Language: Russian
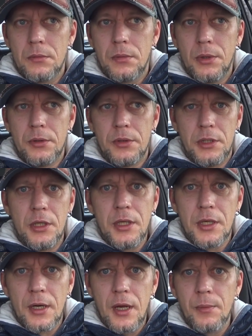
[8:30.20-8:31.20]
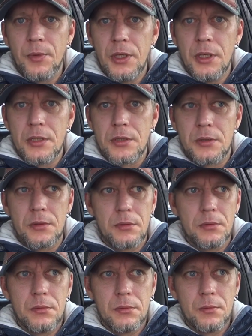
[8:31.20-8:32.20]
блин, Телеграм есть.
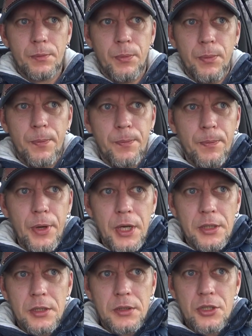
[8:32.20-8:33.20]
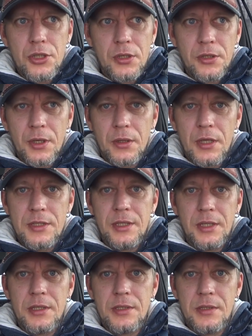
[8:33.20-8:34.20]
Блять, я даже
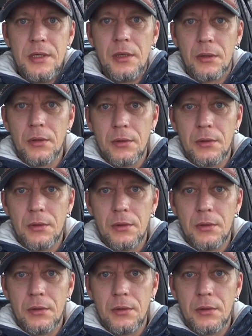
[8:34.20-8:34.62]
одноклассники сделал.